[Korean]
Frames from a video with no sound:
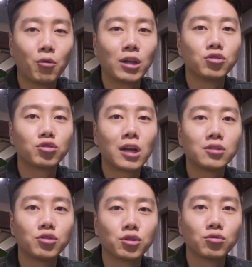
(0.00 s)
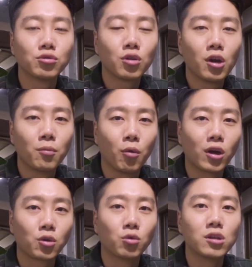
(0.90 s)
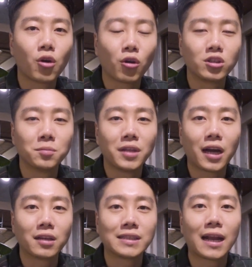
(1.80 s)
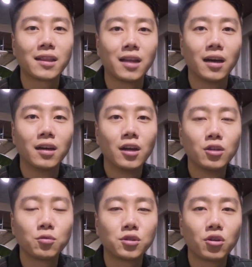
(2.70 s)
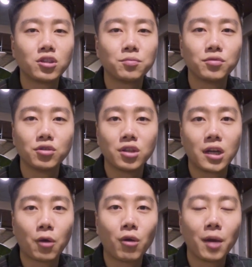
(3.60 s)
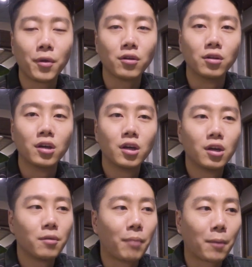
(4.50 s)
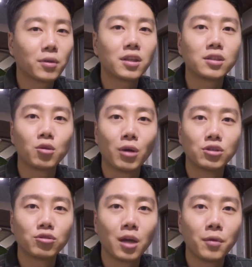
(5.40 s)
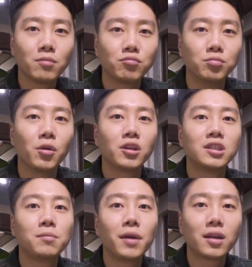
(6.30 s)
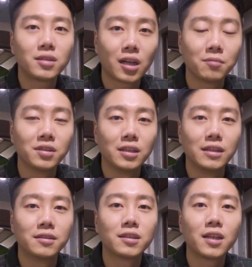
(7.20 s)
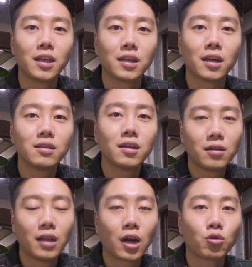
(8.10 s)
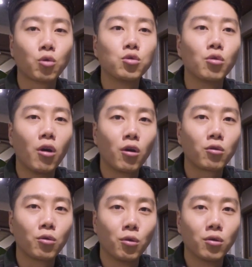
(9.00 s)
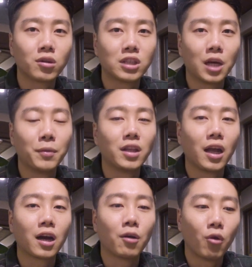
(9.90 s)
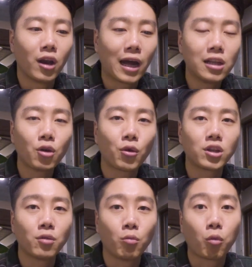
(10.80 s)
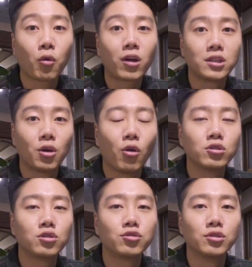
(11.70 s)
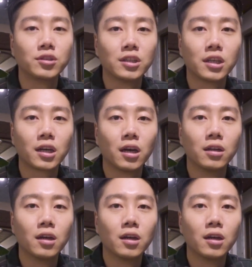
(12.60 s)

완수를 할 수 있고 뭔가 돈을 걸어주면 내가 잘한다. 좀 그러신 분들이라고 하면 백 퍼센트를 완수를 하면 분명히 실패하는 사람은 있을 테니까 내가 돈도 얻고 그 다음에 내가 원래 하려고 했던 목표까지 얻을 수 있으니까